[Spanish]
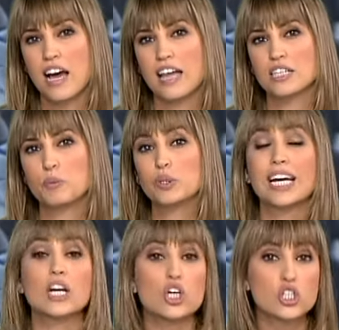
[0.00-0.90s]
a
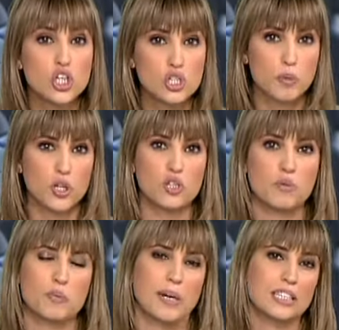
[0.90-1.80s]
disputar los dos
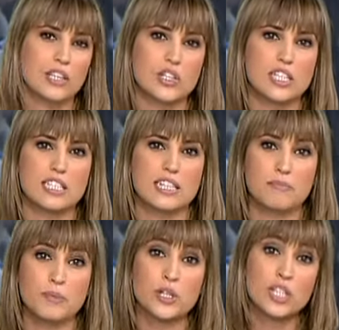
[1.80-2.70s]
próximos partidos de
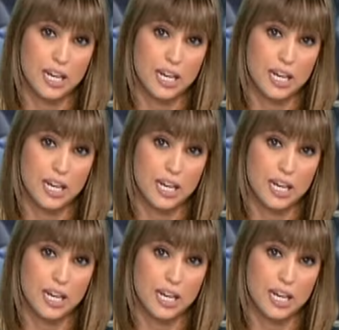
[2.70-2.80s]
Champions,